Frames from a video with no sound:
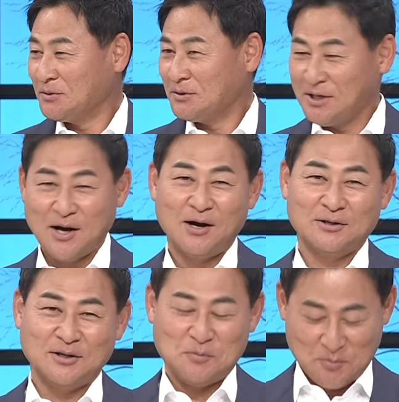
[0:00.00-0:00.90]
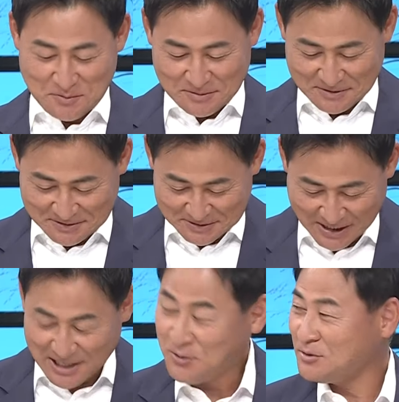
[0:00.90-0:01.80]
いや
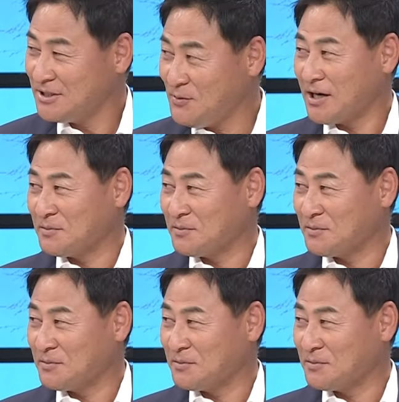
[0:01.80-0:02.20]
台本にはあり